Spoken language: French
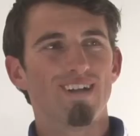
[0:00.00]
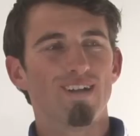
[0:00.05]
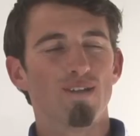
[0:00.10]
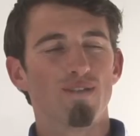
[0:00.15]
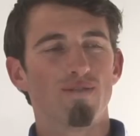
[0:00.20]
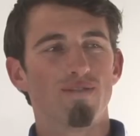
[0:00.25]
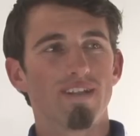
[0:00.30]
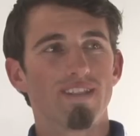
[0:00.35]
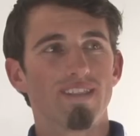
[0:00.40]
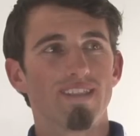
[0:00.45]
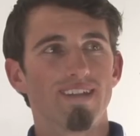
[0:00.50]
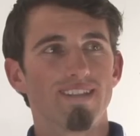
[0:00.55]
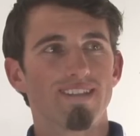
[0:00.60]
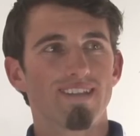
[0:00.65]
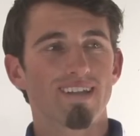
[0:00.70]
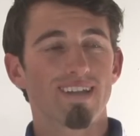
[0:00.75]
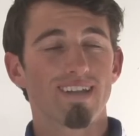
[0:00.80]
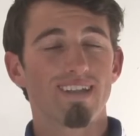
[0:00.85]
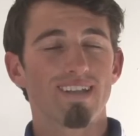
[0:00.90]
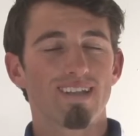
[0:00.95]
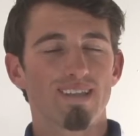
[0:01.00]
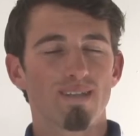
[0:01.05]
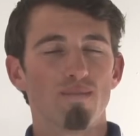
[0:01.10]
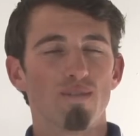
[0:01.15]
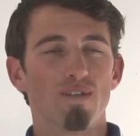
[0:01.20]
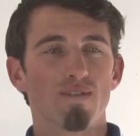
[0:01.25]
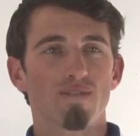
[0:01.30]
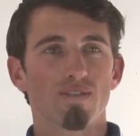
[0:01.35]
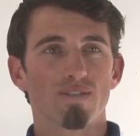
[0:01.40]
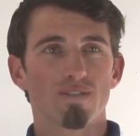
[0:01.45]
Le fait d'intégrer l'équipe
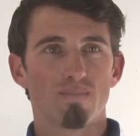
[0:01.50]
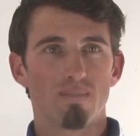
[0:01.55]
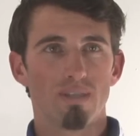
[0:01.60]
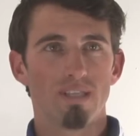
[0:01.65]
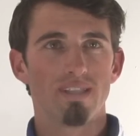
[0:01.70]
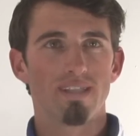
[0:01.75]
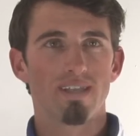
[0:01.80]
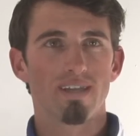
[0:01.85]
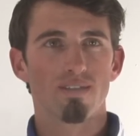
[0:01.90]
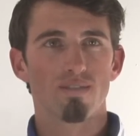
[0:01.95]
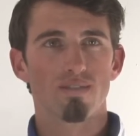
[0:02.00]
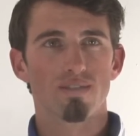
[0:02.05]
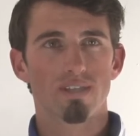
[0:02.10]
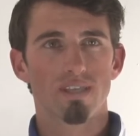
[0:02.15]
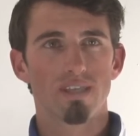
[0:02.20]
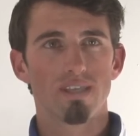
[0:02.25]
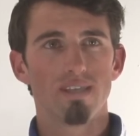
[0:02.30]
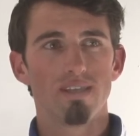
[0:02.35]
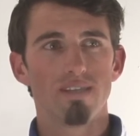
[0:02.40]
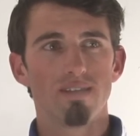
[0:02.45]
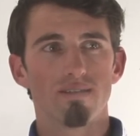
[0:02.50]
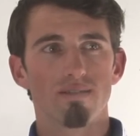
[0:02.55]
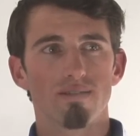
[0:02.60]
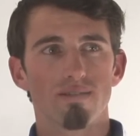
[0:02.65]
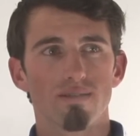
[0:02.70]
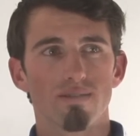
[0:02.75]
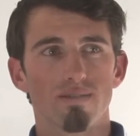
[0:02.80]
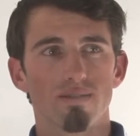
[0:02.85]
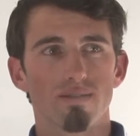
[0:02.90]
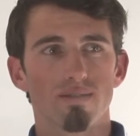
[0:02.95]
de France militaire de ski, euh,
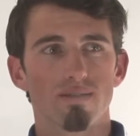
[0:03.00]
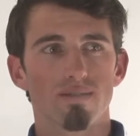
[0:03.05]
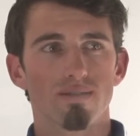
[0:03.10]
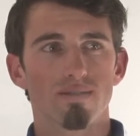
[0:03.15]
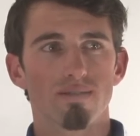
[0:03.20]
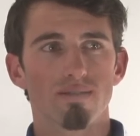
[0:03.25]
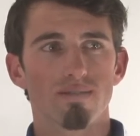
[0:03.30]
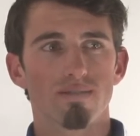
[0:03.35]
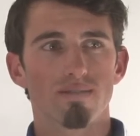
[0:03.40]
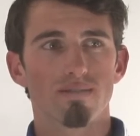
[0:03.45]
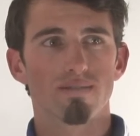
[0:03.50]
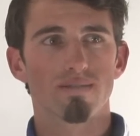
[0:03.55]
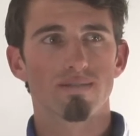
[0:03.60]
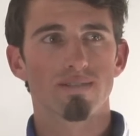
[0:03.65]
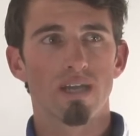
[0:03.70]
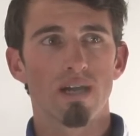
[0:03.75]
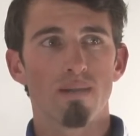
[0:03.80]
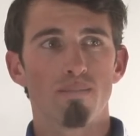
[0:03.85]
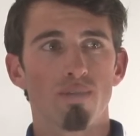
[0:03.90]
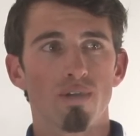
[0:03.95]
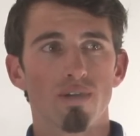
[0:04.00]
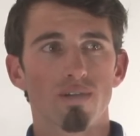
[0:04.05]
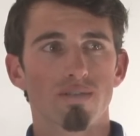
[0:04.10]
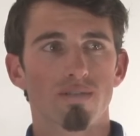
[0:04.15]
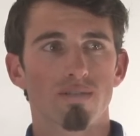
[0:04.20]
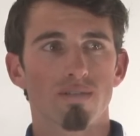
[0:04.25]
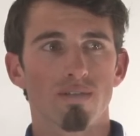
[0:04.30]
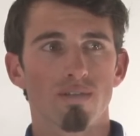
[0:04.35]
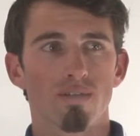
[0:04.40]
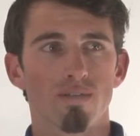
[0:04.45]
ça
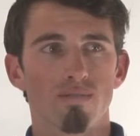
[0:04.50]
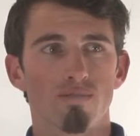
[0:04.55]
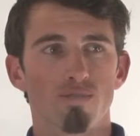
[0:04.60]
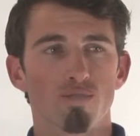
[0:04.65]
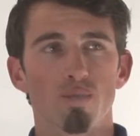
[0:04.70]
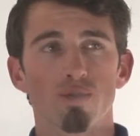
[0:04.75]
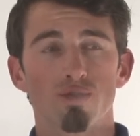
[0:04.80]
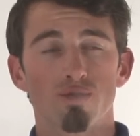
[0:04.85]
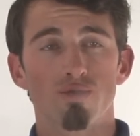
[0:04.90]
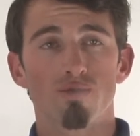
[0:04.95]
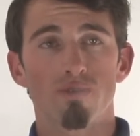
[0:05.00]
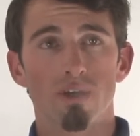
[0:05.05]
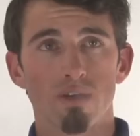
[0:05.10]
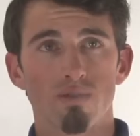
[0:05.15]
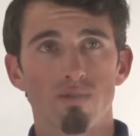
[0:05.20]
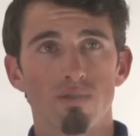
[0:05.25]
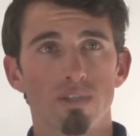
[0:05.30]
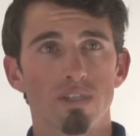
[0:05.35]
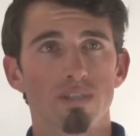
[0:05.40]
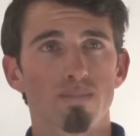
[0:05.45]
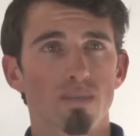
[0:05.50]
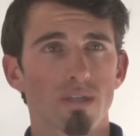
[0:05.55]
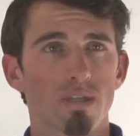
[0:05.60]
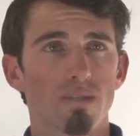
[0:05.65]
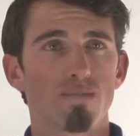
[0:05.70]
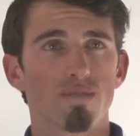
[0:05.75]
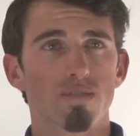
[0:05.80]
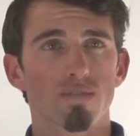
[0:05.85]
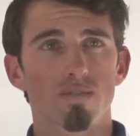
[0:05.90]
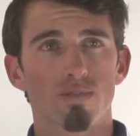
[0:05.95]
apporte, je pense, une ouverture d'esprit,
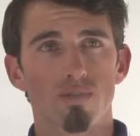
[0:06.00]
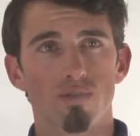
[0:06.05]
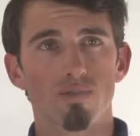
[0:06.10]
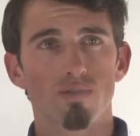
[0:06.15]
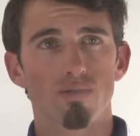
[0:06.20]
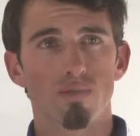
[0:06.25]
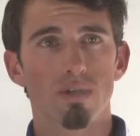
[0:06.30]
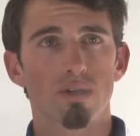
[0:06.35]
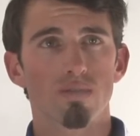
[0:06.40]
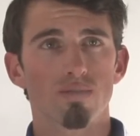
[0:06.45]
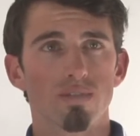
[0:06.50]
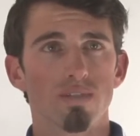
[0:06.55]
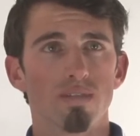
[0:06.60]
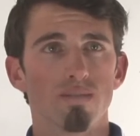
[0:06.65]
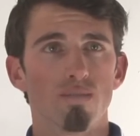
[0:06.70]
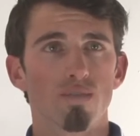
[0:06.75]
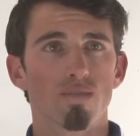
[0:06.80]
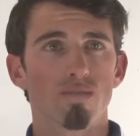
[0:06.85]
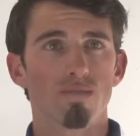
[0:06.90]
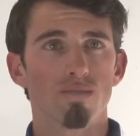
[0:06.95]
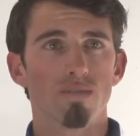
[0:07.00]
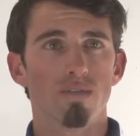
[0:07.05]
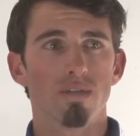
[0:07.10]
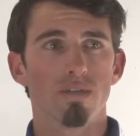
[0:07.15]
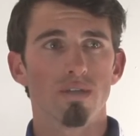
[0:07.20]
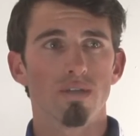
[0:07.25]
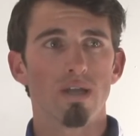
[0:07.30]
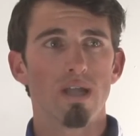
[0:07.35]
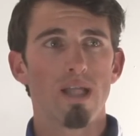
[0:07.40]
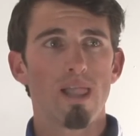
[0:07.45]
puisqu'on côtoie aussi beaucoup
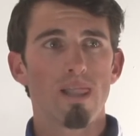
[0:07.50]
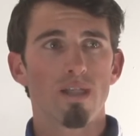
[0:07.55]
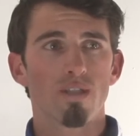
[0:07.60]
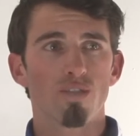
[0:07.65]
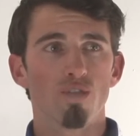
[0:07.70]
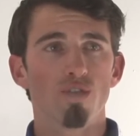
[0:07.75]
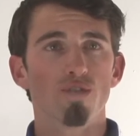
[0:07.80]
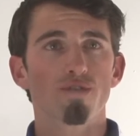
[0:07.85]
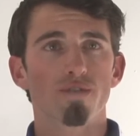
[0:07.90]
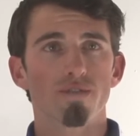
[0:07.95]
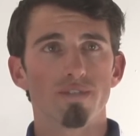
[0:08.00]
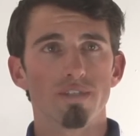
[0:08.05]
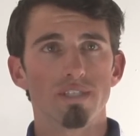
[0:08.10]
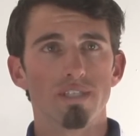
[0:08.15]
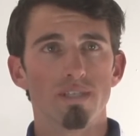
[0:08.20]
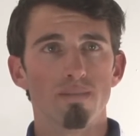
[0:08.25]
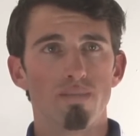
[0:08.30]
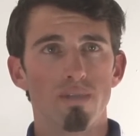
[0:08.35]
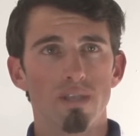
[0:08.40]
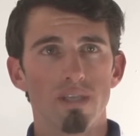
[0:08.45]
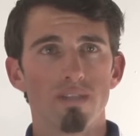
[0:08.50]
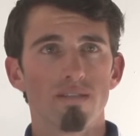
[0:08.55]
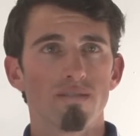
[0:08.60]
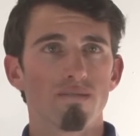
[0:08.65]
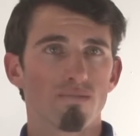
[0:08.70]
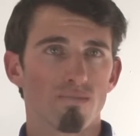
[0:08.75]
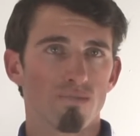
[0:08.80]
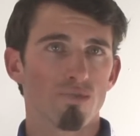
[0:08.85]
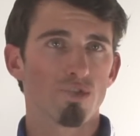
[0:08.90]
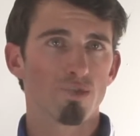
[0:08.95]
d'autres
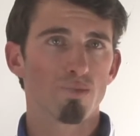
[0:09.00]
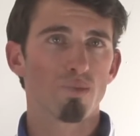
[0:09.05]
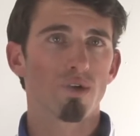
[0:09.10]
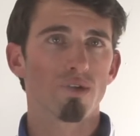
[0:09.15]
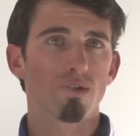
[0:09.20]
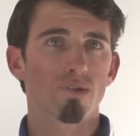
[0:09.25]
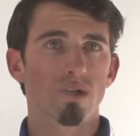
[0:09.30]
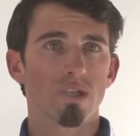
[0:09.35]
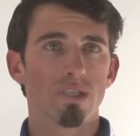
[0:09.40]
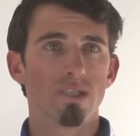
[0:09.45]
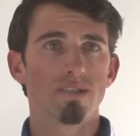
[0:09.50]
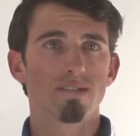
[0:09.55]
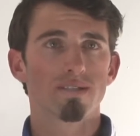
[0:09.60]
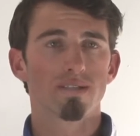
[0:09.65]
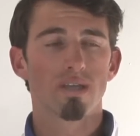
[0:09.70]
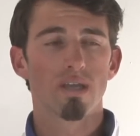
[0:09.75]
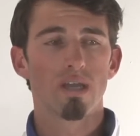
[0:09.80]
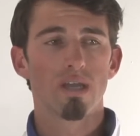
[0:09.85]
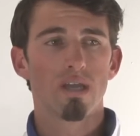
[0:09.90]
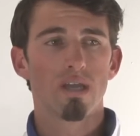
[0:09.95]
disciplines, de sports de glisse,